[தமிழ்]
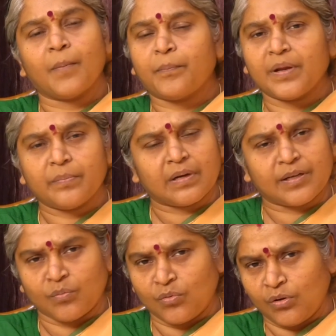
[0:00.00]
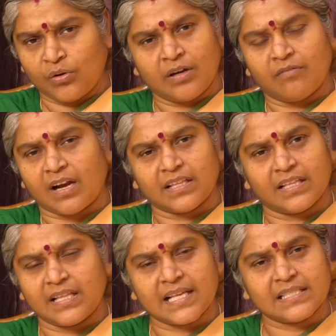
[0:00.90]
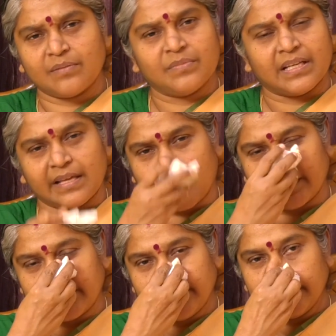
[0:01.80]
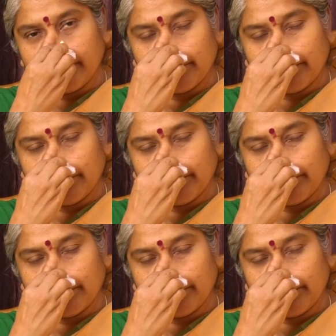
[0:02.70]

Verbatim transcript: அப்படிப்பட்ட முன்னோர்கள் வாழ்ந்த தேசம் இல்லையா இது